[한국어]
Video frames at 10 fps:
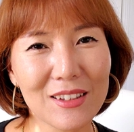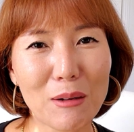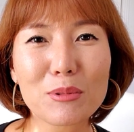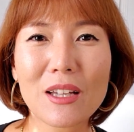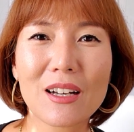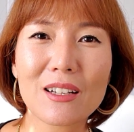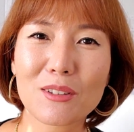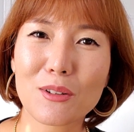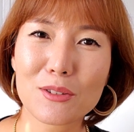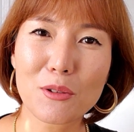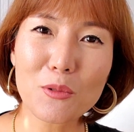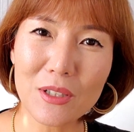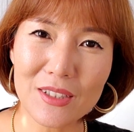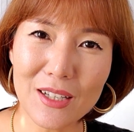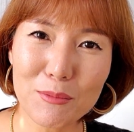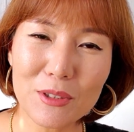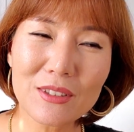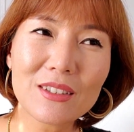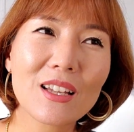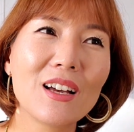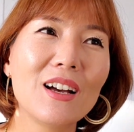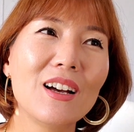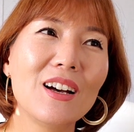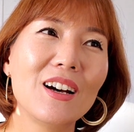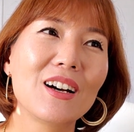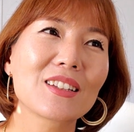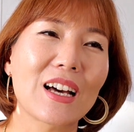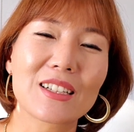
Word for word: 나보다 더 성공한 사람은